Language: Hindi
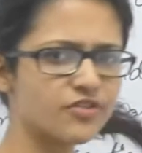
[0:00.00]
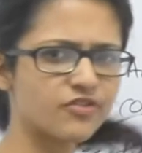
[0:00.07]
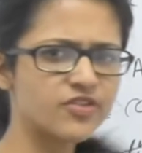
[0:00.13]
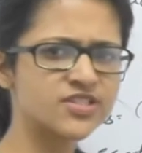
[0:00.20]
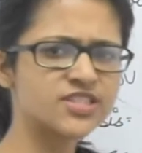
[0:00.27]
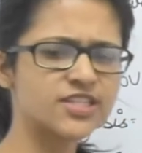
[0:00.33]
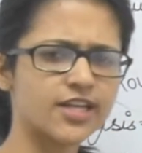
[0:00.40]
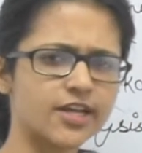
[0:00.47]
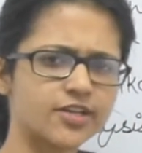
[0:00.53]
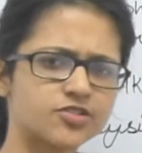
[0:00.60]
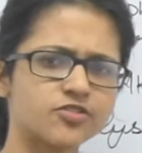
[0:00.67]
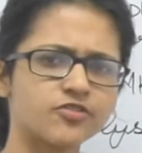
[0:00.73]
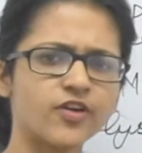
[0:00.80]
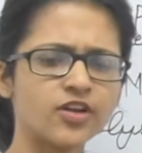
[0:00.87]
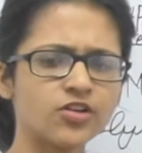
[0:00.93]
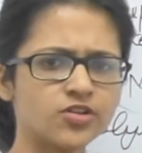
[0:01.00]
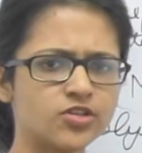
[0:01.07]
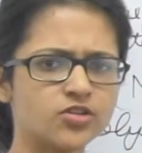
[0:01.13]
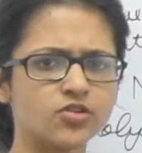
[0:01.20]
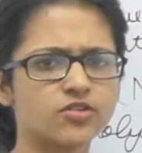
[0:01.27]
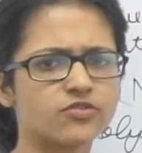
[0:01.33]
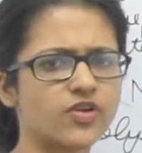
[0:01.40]
डिफरेंस इलेक्ट्रोफाइल और
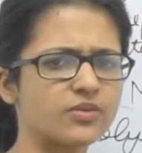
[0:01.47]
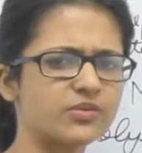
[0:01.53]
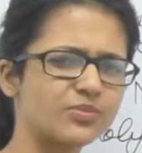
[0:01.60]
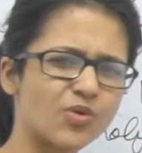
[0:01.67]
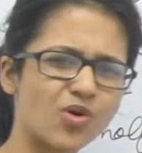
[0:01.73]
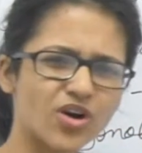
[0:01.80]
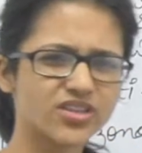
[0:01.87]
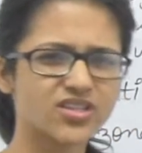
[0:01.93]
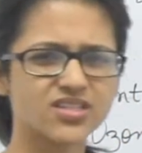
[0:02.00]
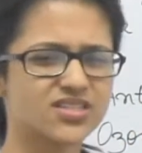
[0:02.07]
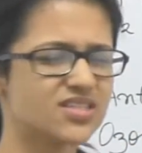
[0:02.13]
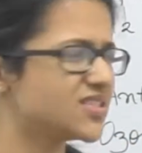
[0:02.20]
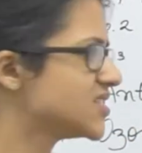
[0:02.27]
न्यूक्लियोफाइल में बहुत ईजी